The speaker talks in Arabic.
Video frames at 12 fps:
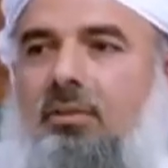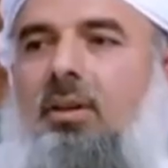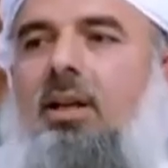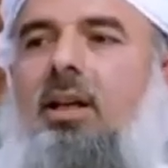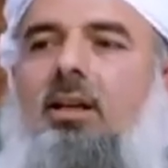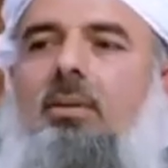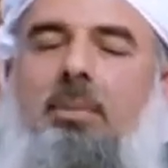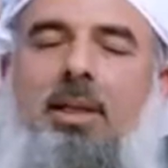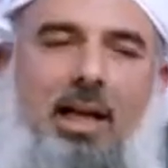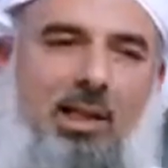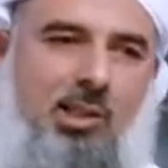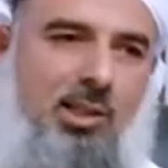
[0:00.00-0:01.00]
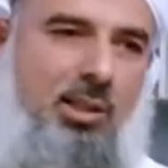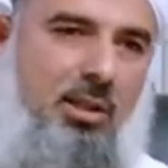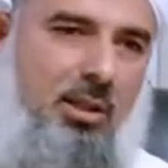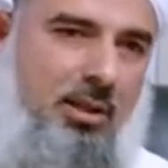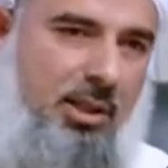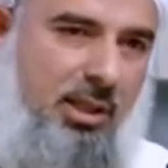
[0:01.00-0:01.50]

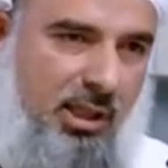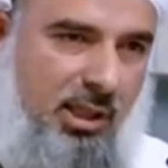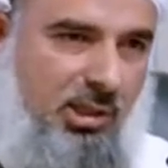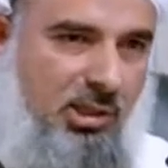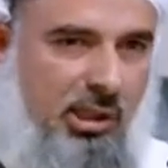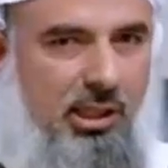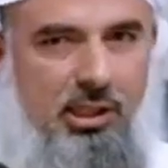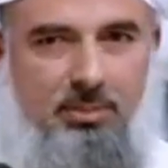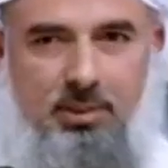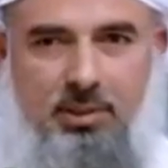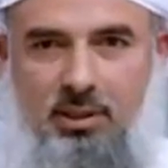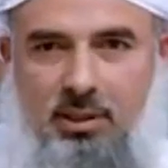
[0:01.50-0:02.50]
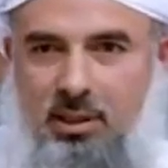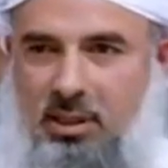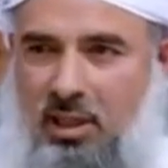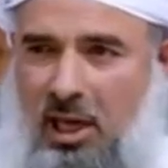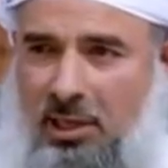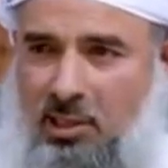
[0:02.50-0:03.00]
فبالعكس الذكر ايش يقلب
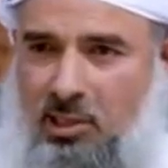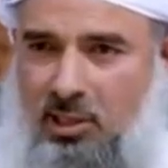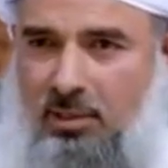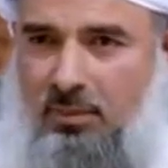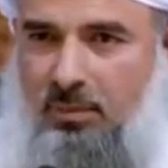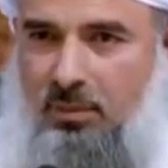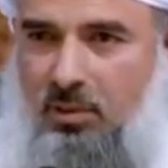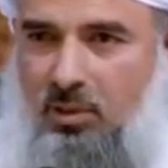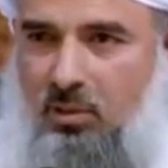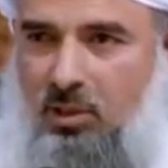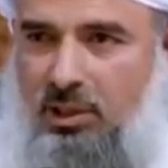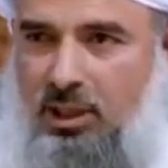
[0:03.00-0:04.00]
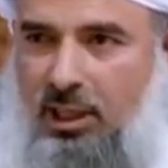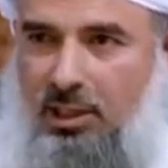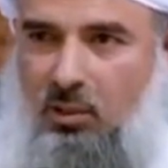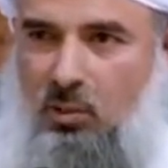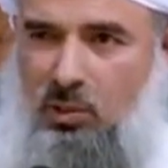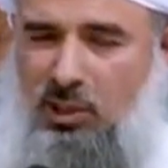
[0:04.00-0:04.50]
الرزق والله
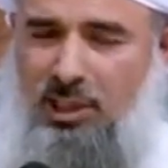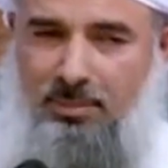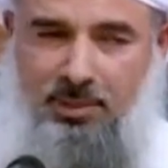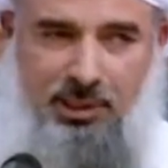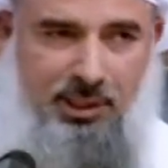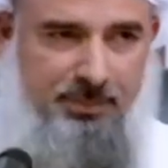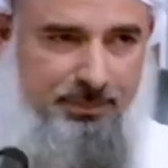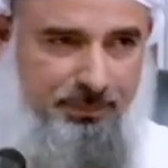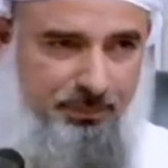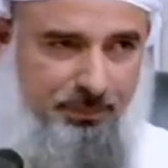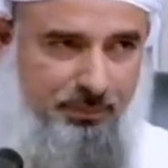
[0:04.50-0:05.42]
تعالى يقول لنبيه